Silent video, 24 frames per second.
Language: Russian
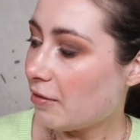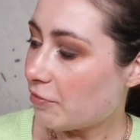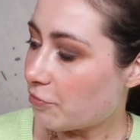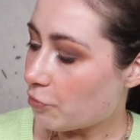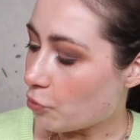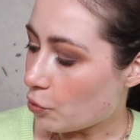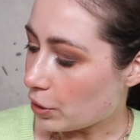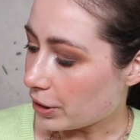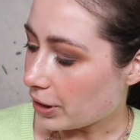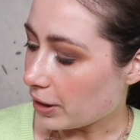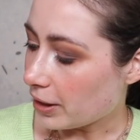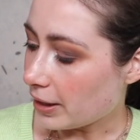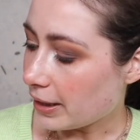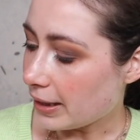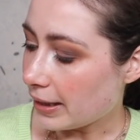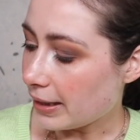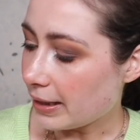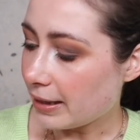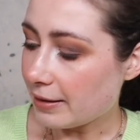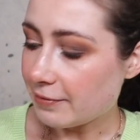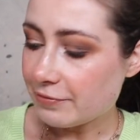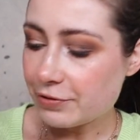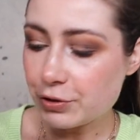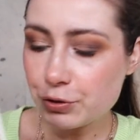Вот,
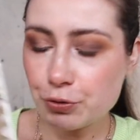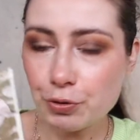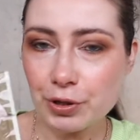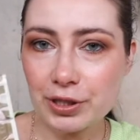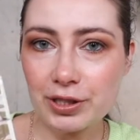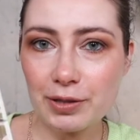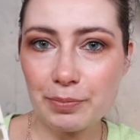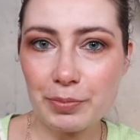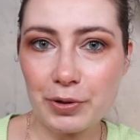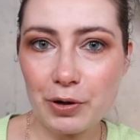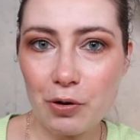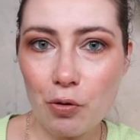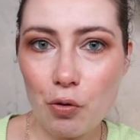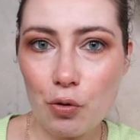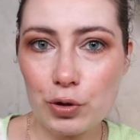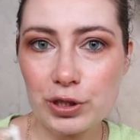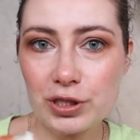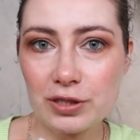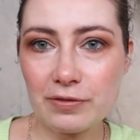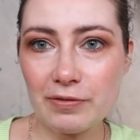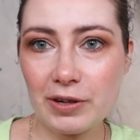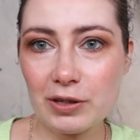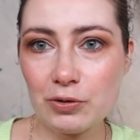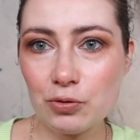э, все это
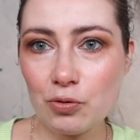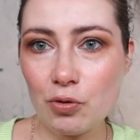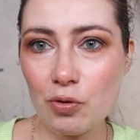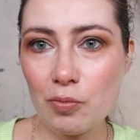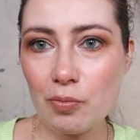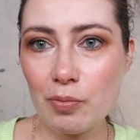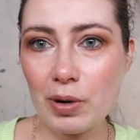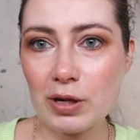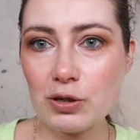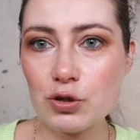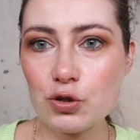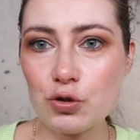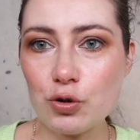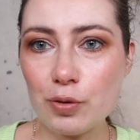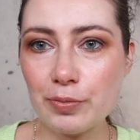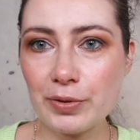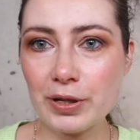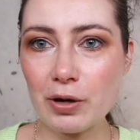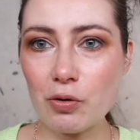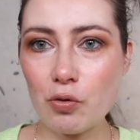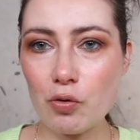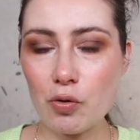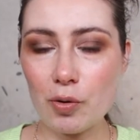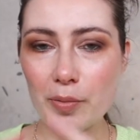приходит в одном большом
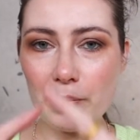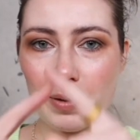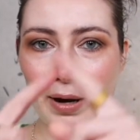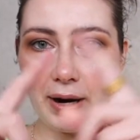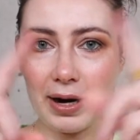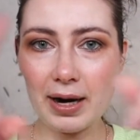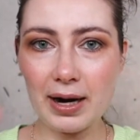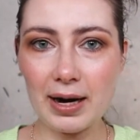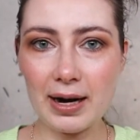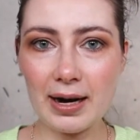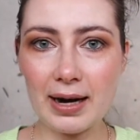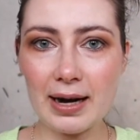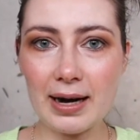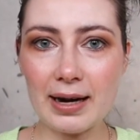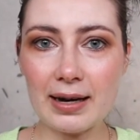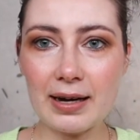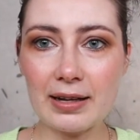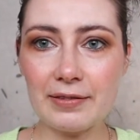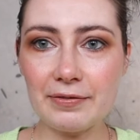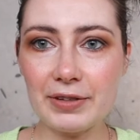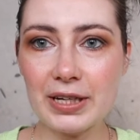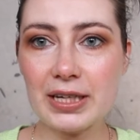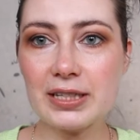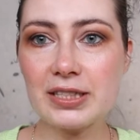таком а,
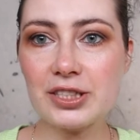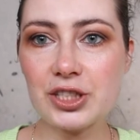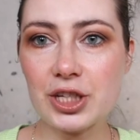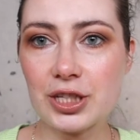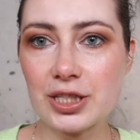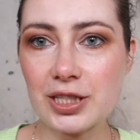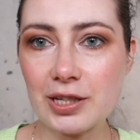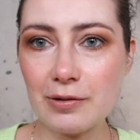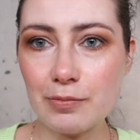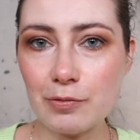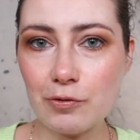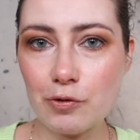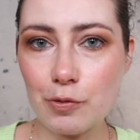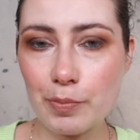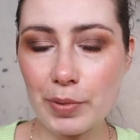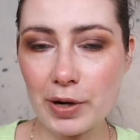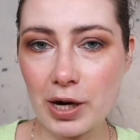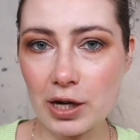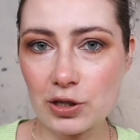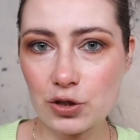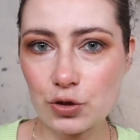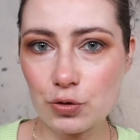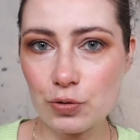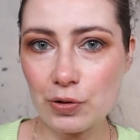конверте, сейчас я вам его
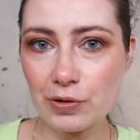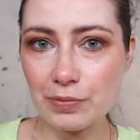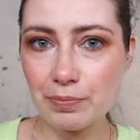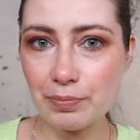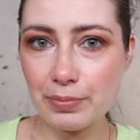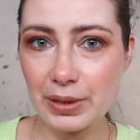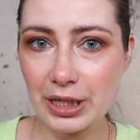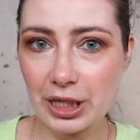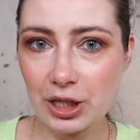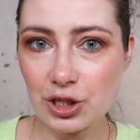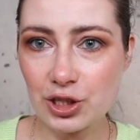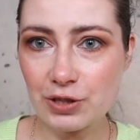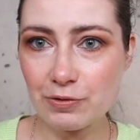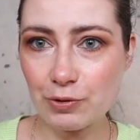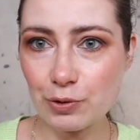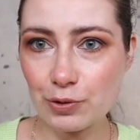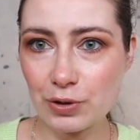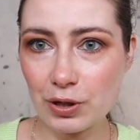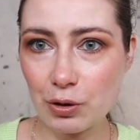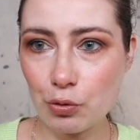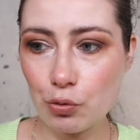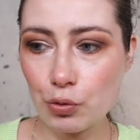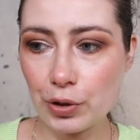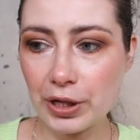покажу, он бежевый, он
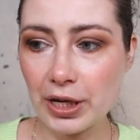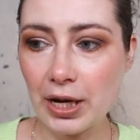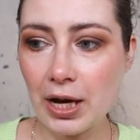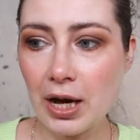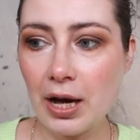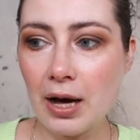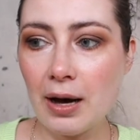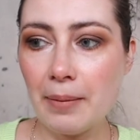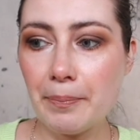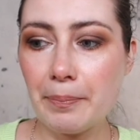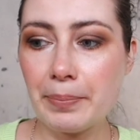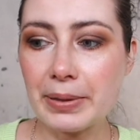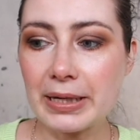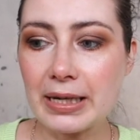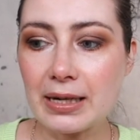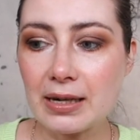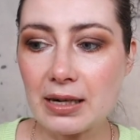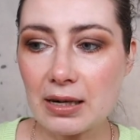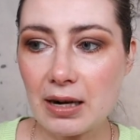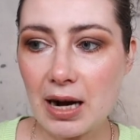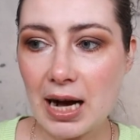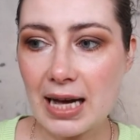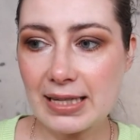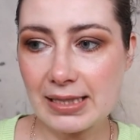такой
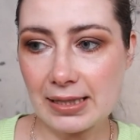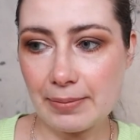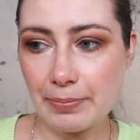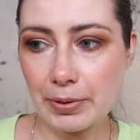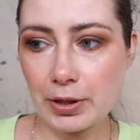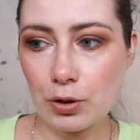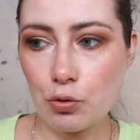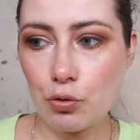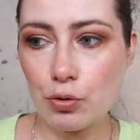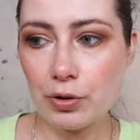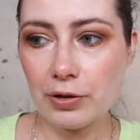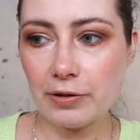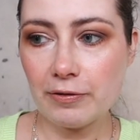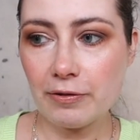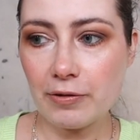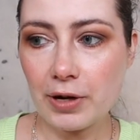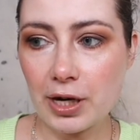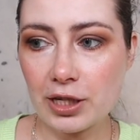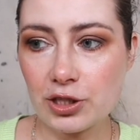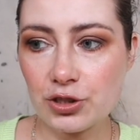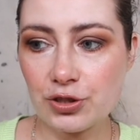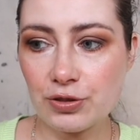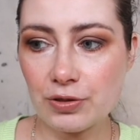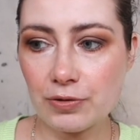прекрасно подходит в
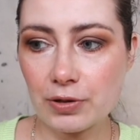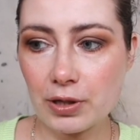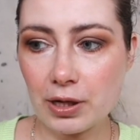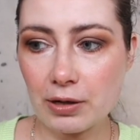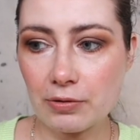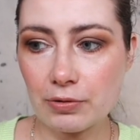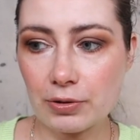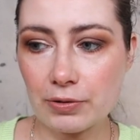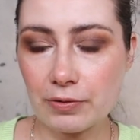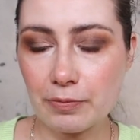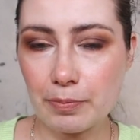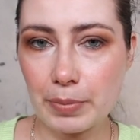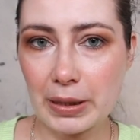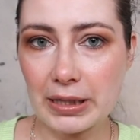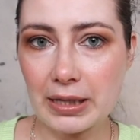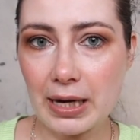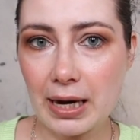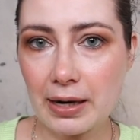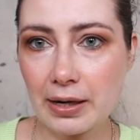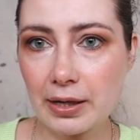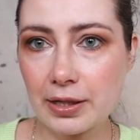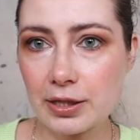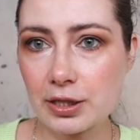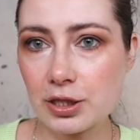качестве вот так вот
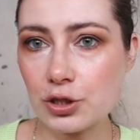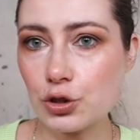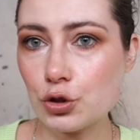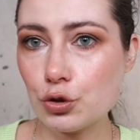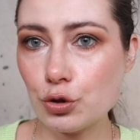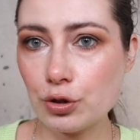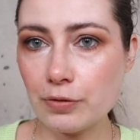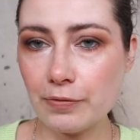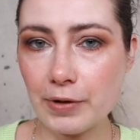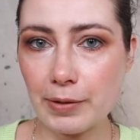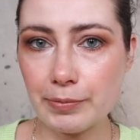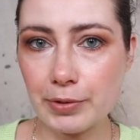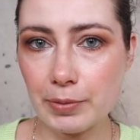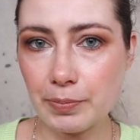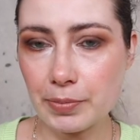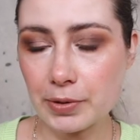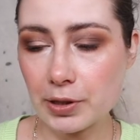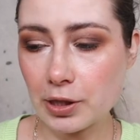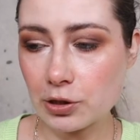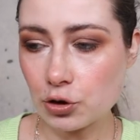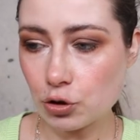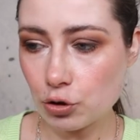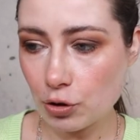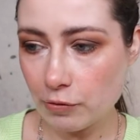подарка, если что-то вам не
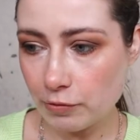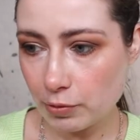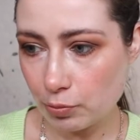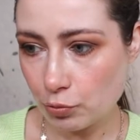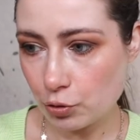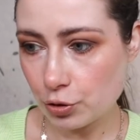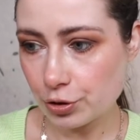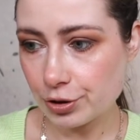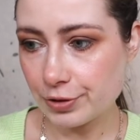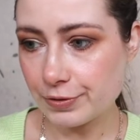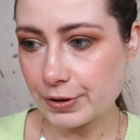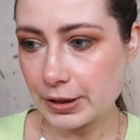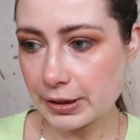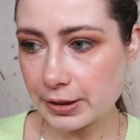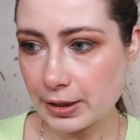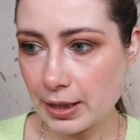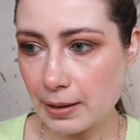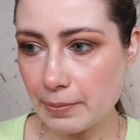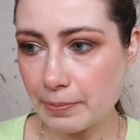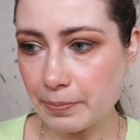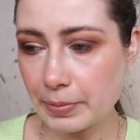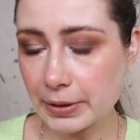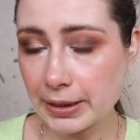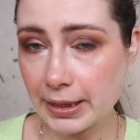подошло, вы можете
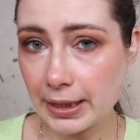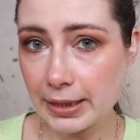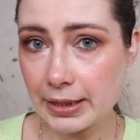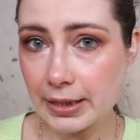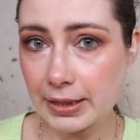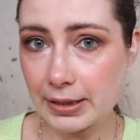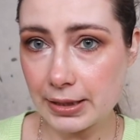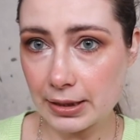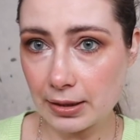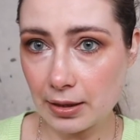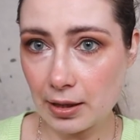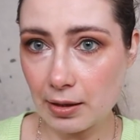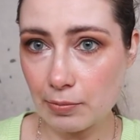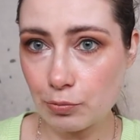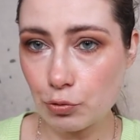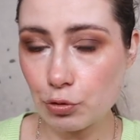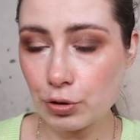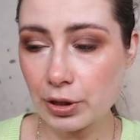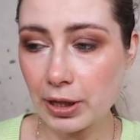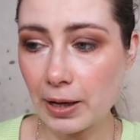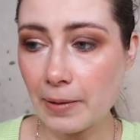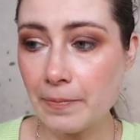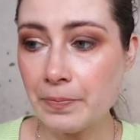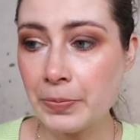всегда подарить это
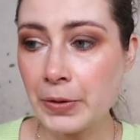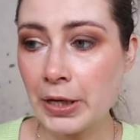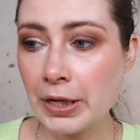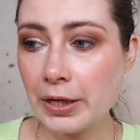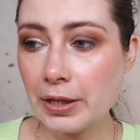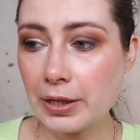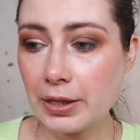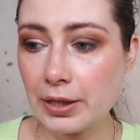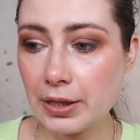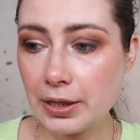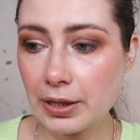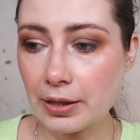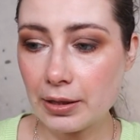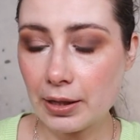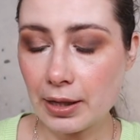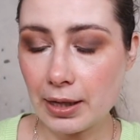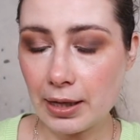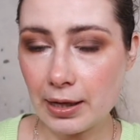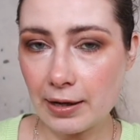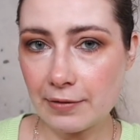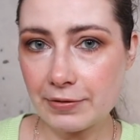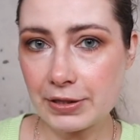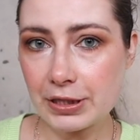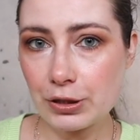кому-то, и
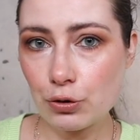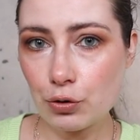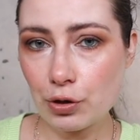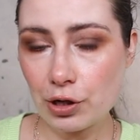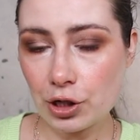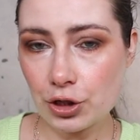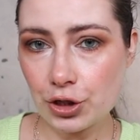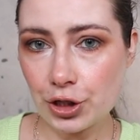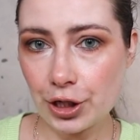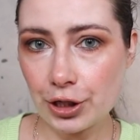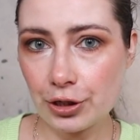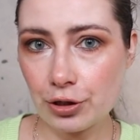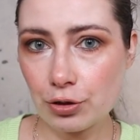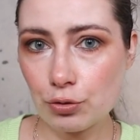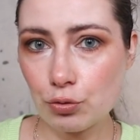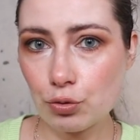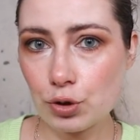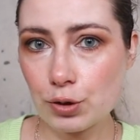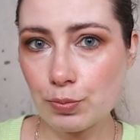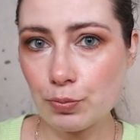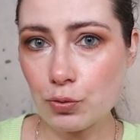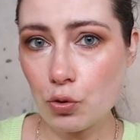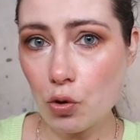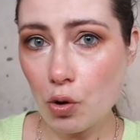а, все украшения
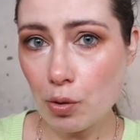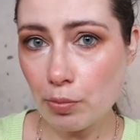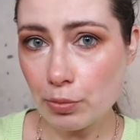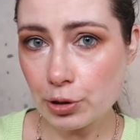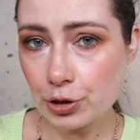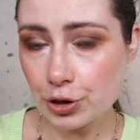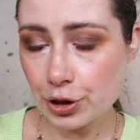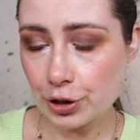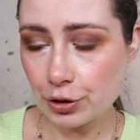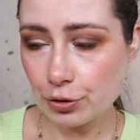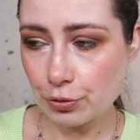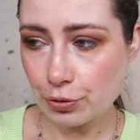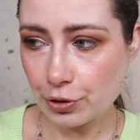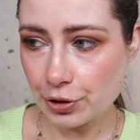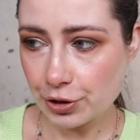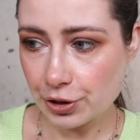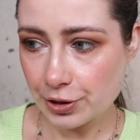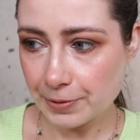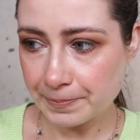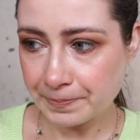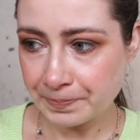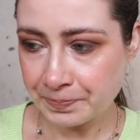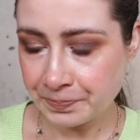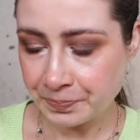идут с пломбочкой, то
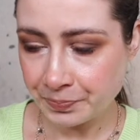есть